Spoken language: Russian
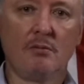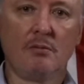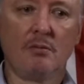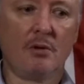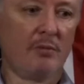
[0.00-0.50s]

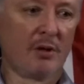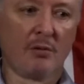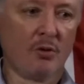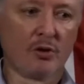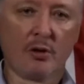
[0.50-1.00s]
И об
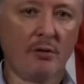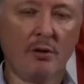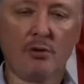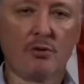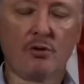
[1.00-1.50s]
этом можно
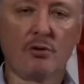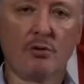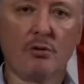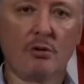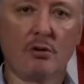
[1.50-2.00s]
говорить очень
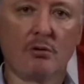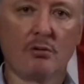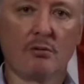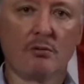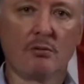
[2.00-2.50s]
долго.
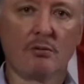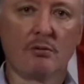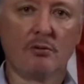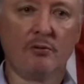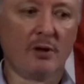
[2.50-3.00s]

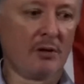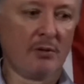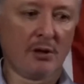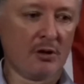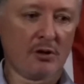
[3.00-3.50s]
В
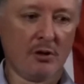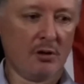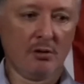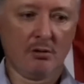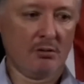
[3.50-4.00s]
этом
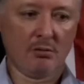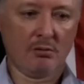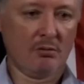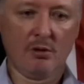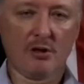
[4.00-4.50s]
отношении
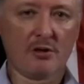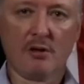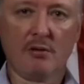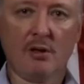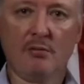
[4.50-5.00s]
у меня с
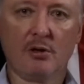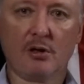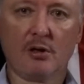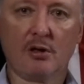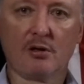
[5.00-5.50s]
Навальным
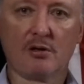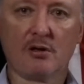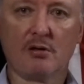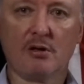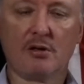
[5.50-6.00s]
никаких
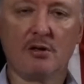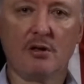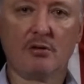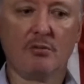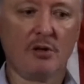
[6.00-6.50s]
разногласий
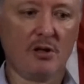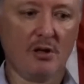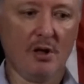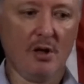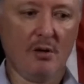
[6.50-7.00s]
нет. У меня
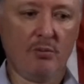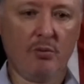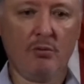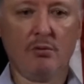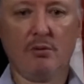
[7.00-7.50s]
э,
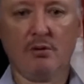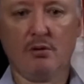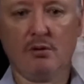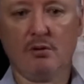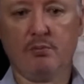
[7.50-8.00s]

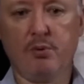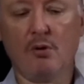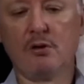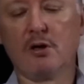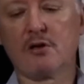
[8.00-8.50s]

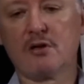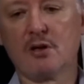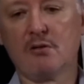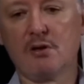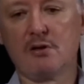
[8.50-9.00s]
полное
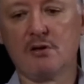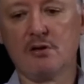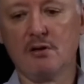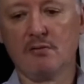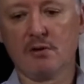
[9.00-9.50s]
разногласие
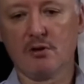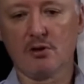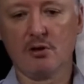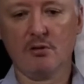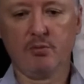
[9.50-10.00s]
с ним в
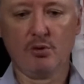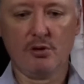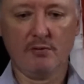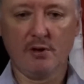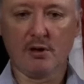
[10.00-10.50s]
отношении
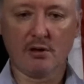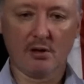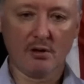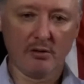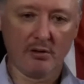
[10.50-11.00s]
пути
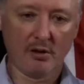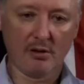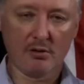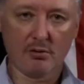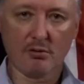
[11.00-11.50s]
выхода из
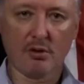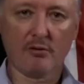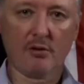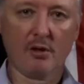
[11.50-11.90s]
данной ситуации.